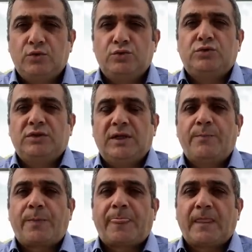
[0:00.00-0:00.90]

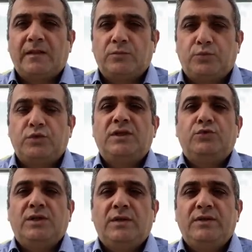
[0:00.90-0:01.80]
Rusya
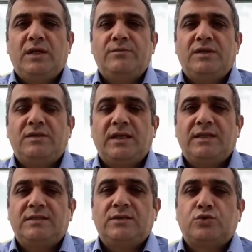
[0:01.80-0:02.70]
Putin dönemiyle birlikte
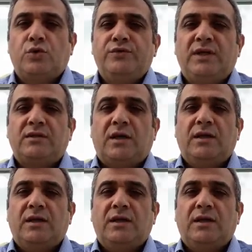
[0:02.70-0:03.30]
eski Sovyet